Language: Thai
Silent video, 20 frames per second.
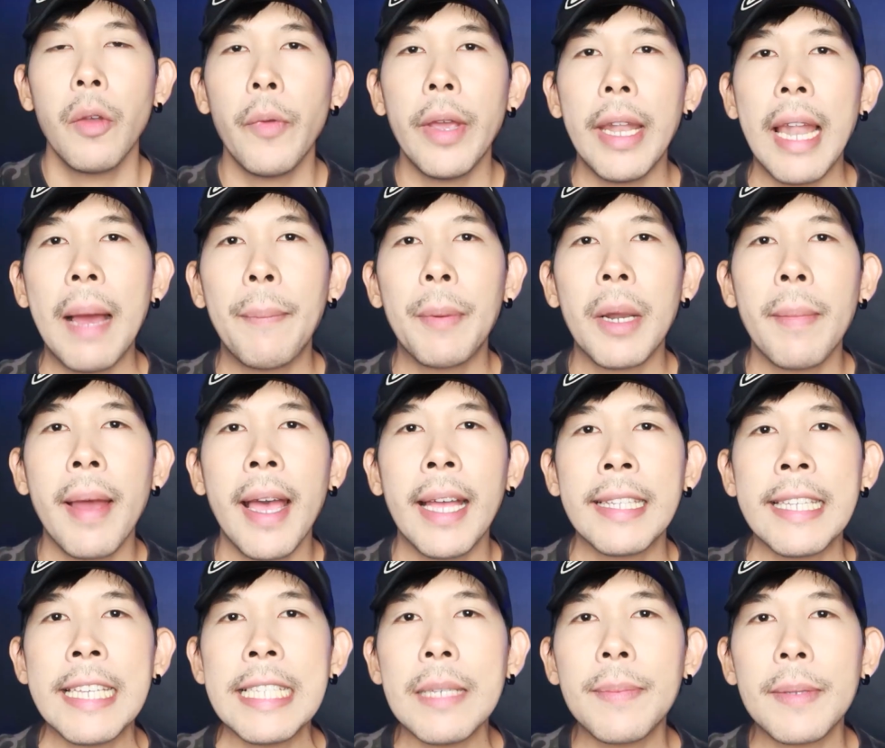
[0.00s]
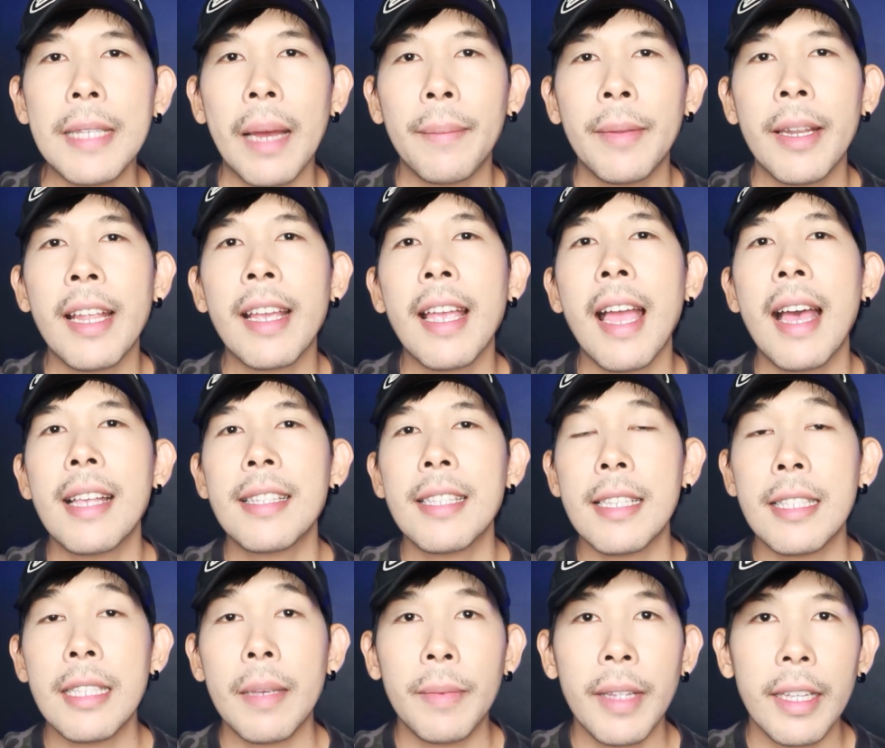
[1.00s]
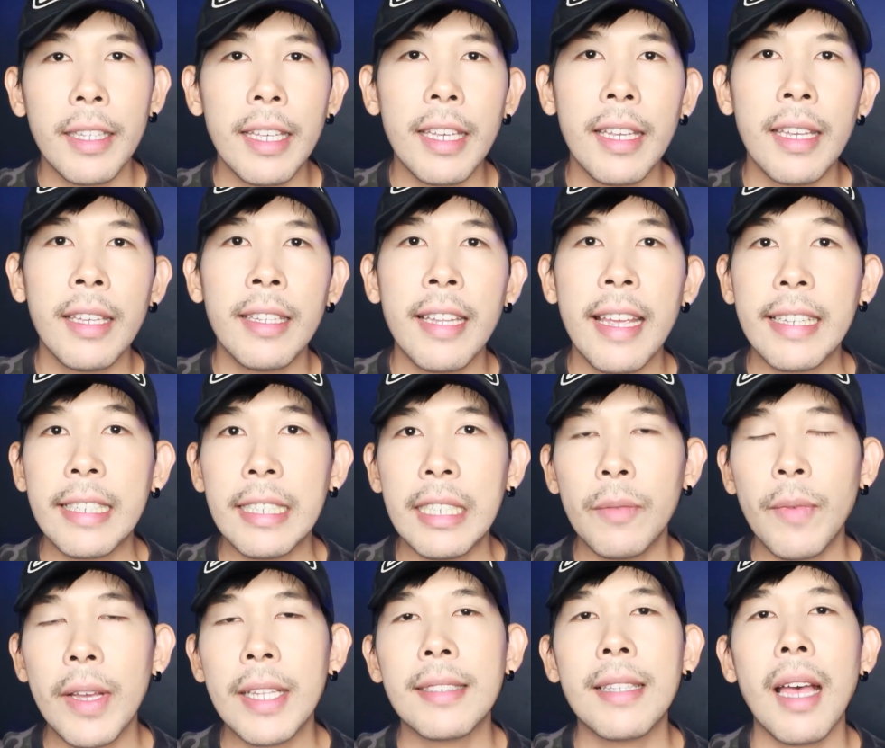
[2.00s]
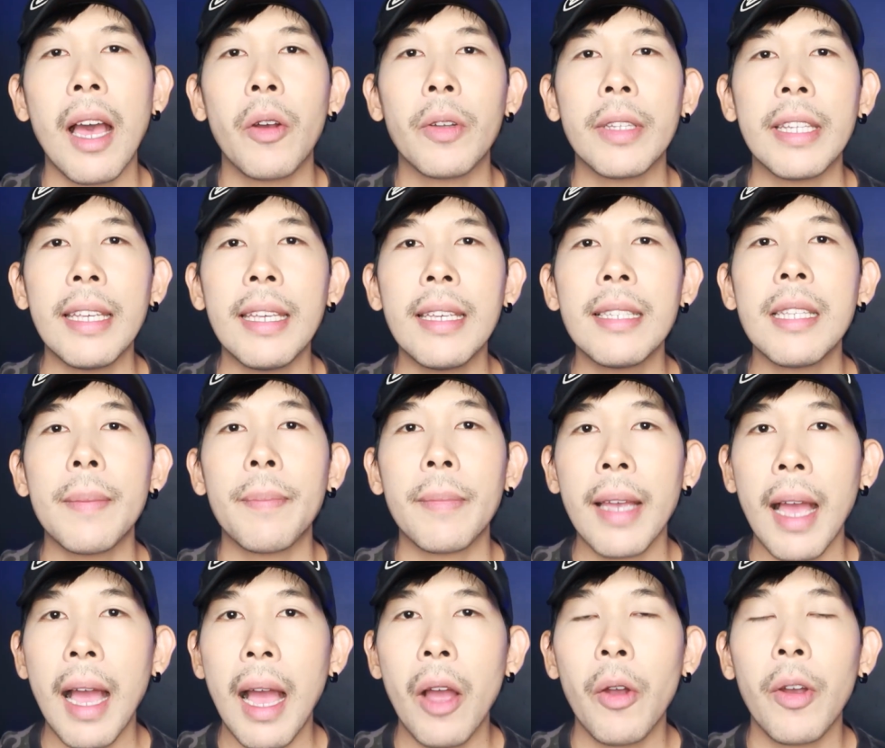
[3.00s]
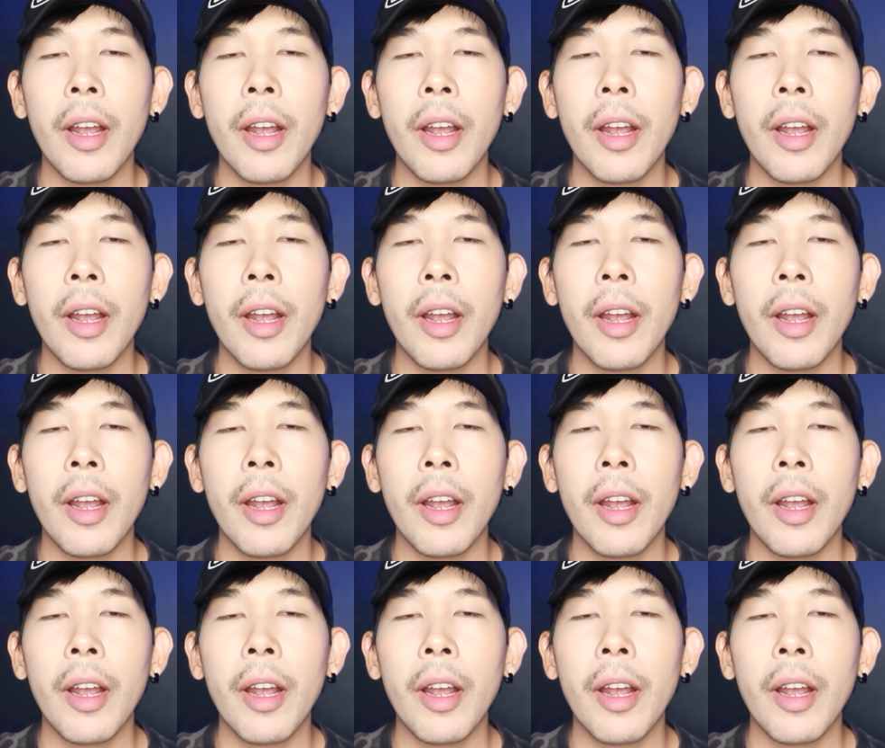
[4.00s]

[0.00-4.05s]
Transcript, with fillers: เวลาประมาณ 23นาฬิกา40 นาที ในคืนวันเสาร์ที่ 19 ก